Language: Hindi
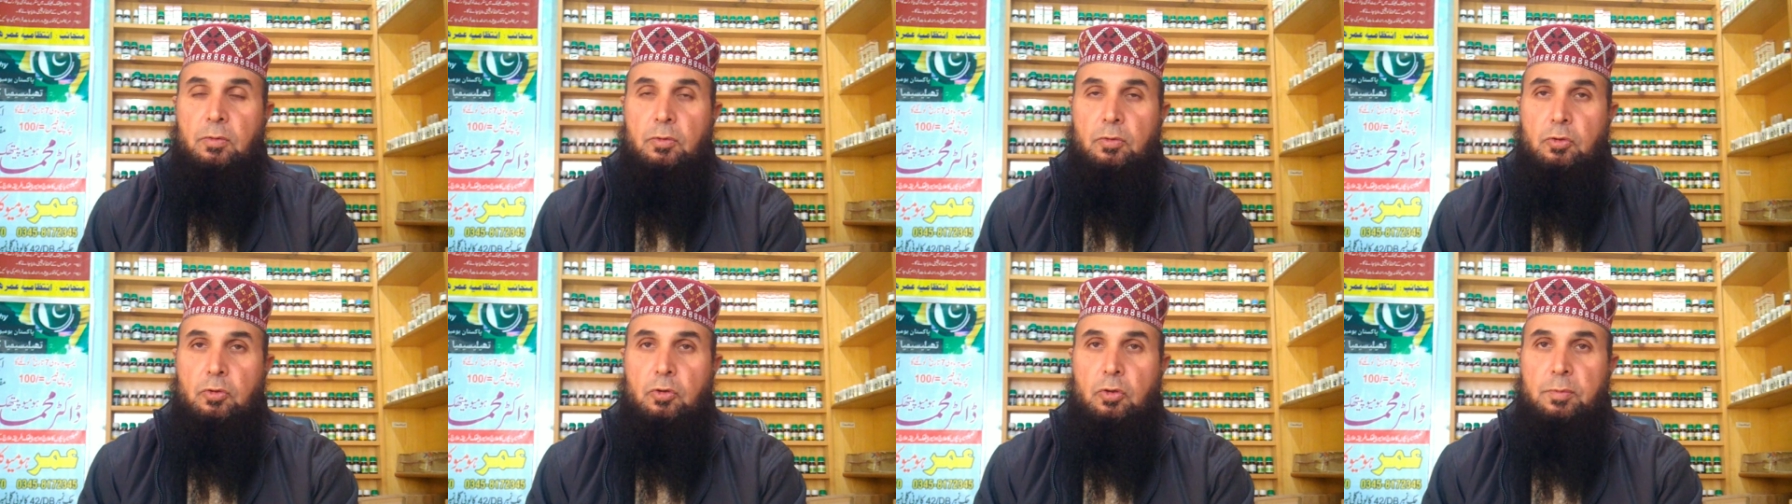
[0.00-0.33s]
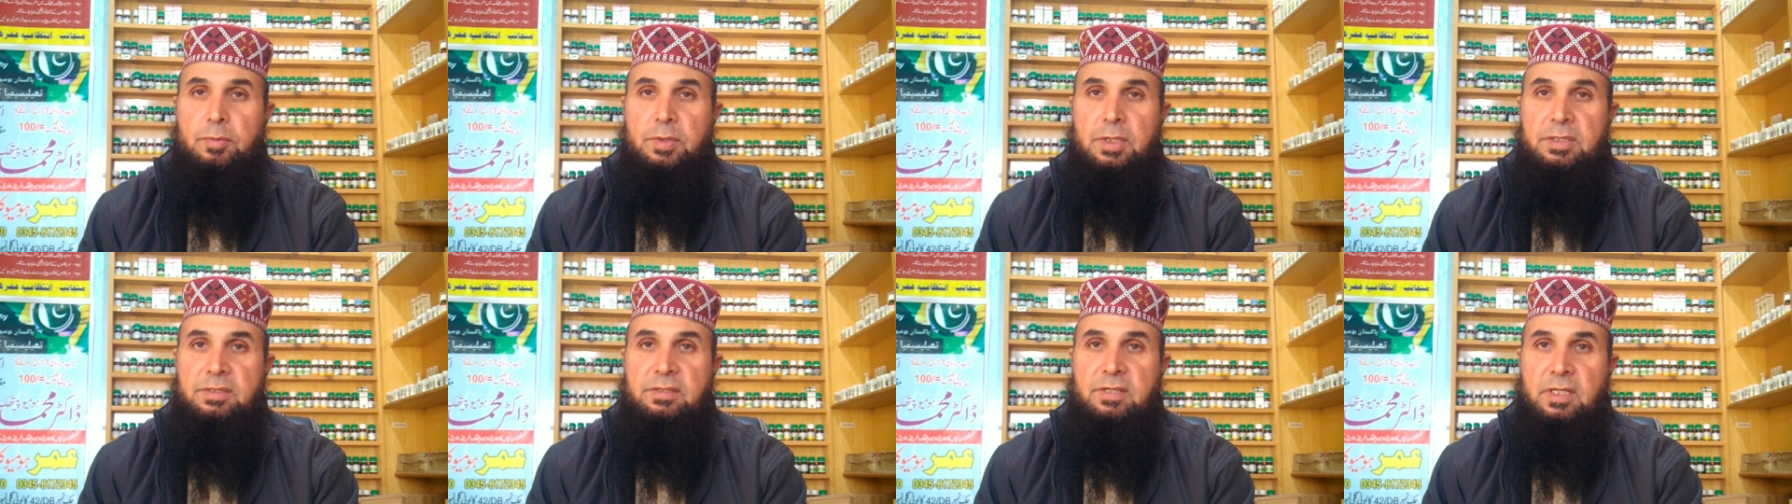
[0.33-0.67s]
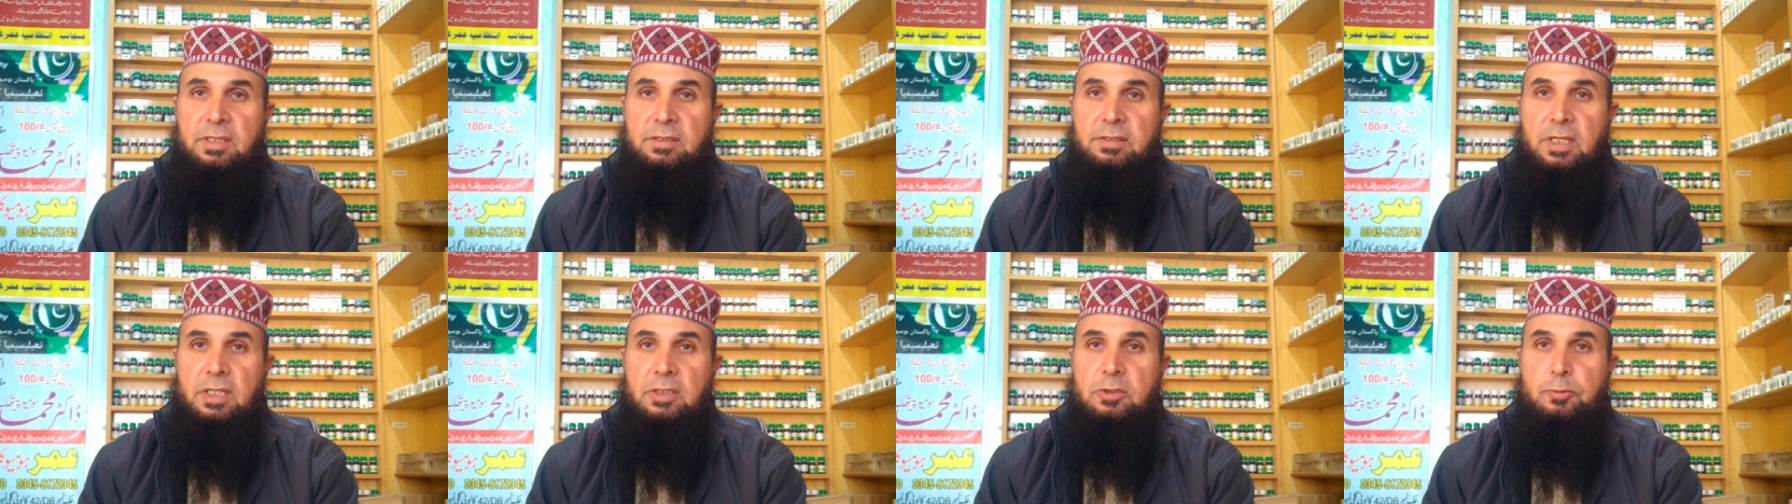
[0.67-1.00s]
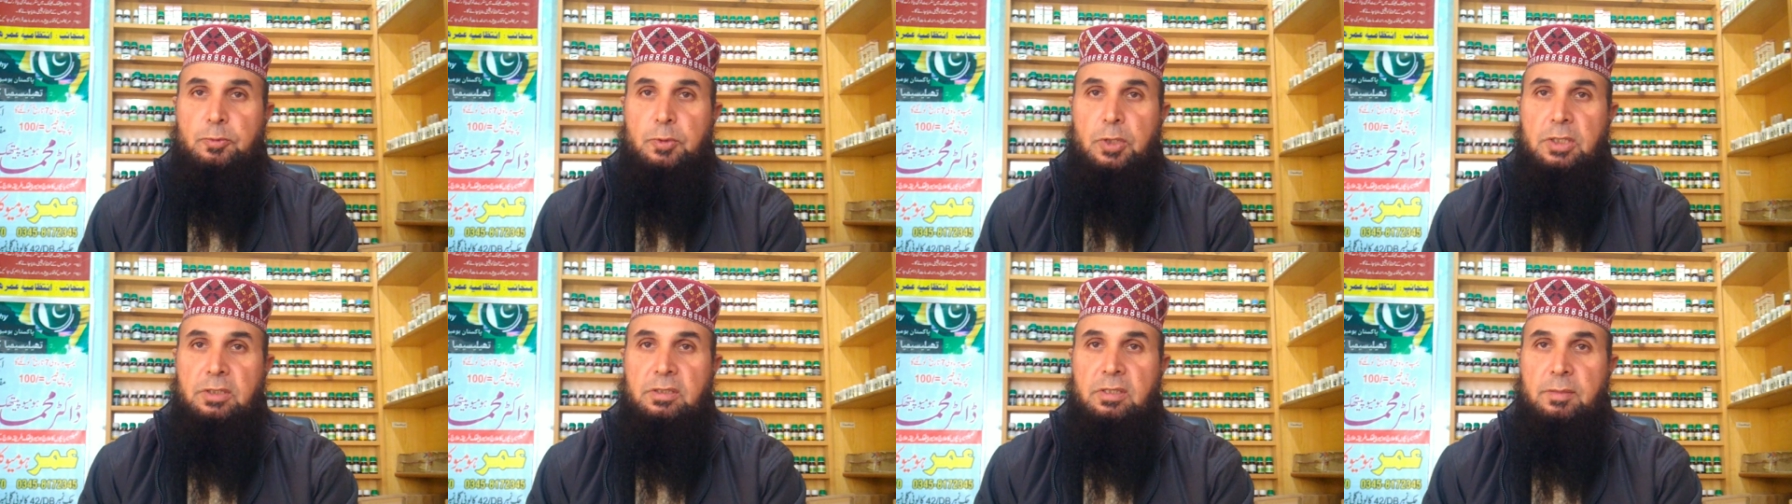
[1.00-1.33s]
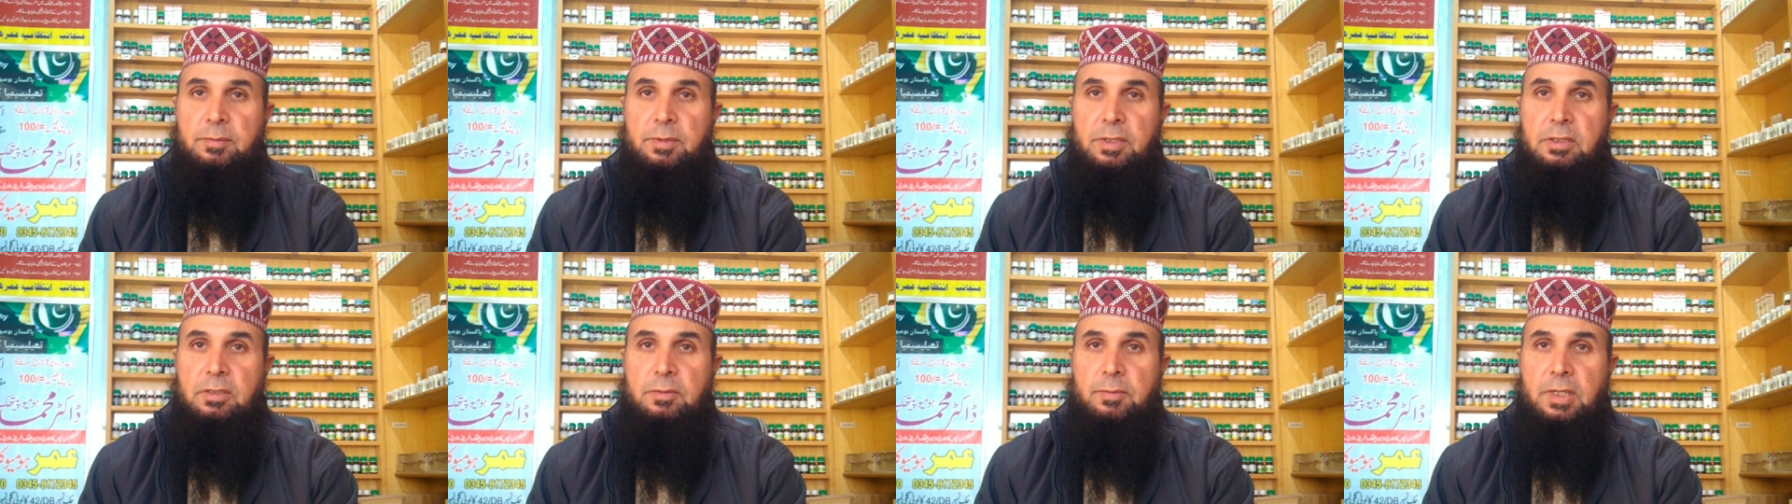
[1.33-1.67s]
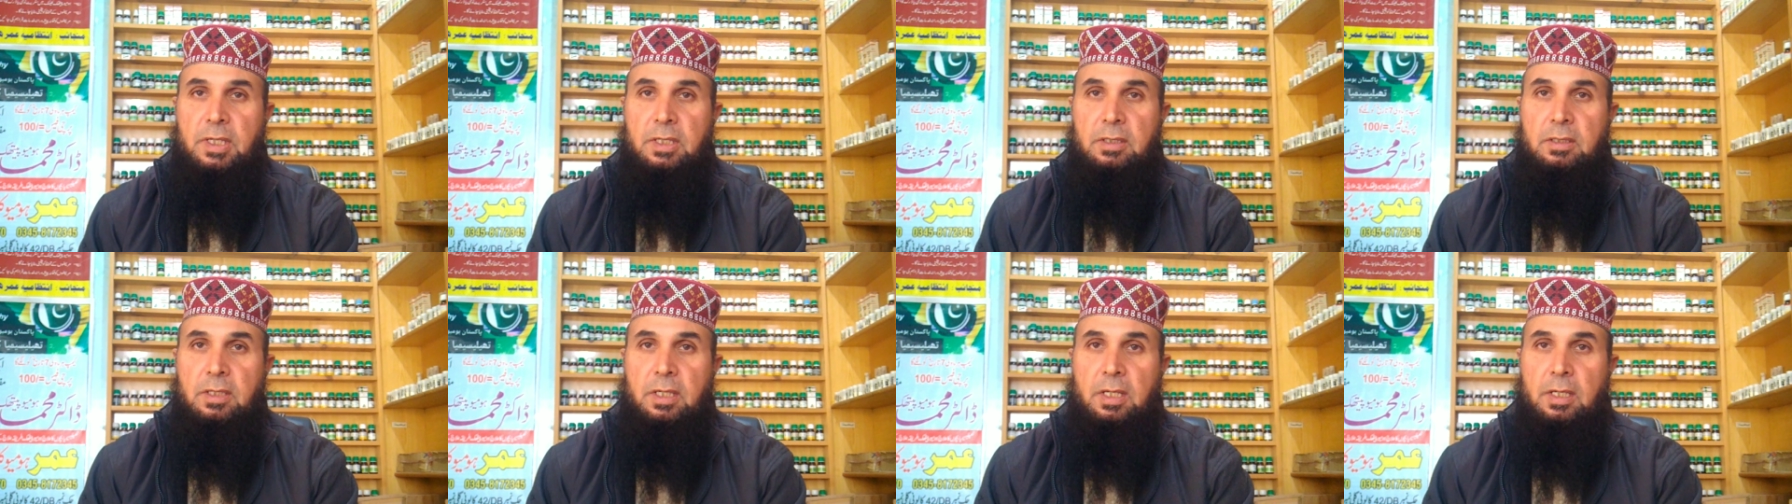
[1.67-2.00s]
उनको भी सिक्स एक्स पोटेंसी में
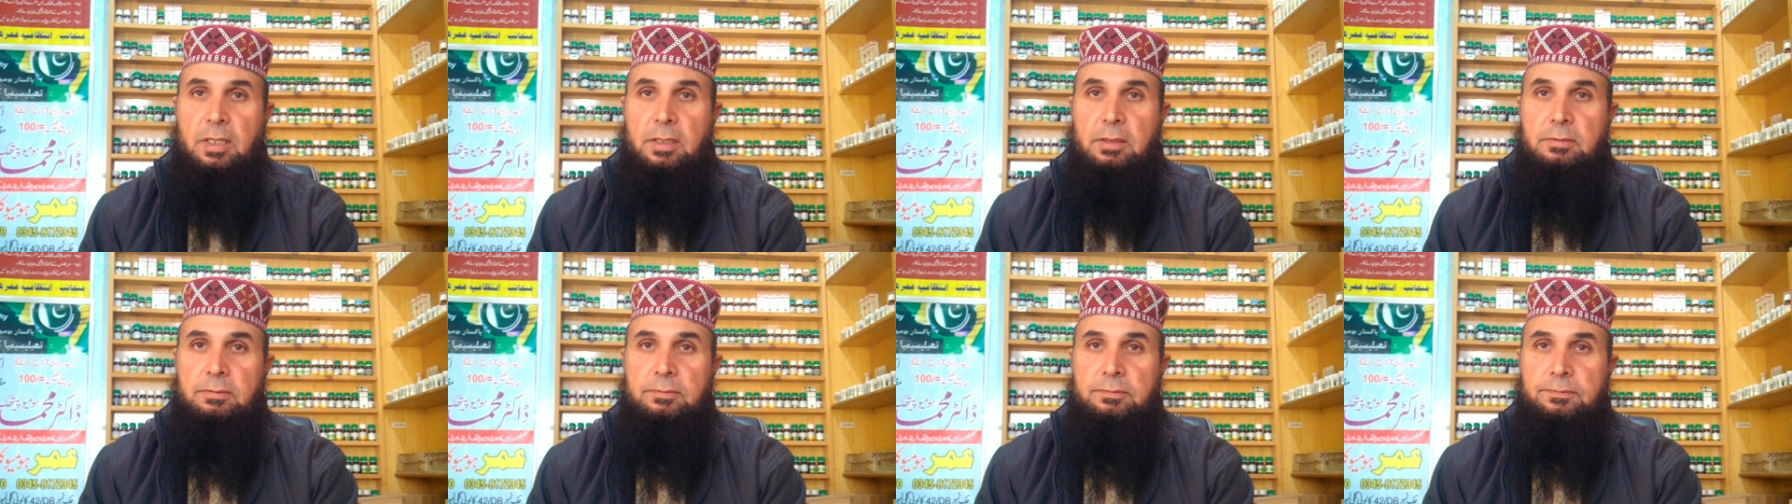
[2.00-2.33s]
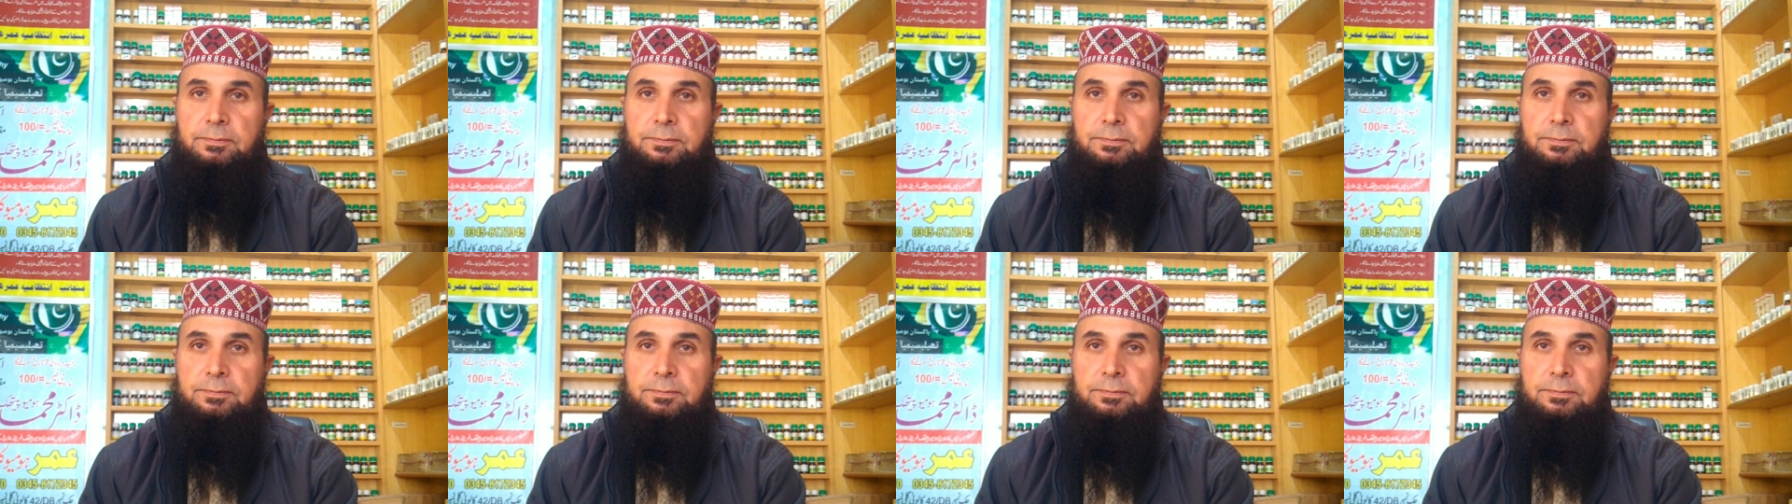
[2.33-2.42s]
इस्तेमाल कराएं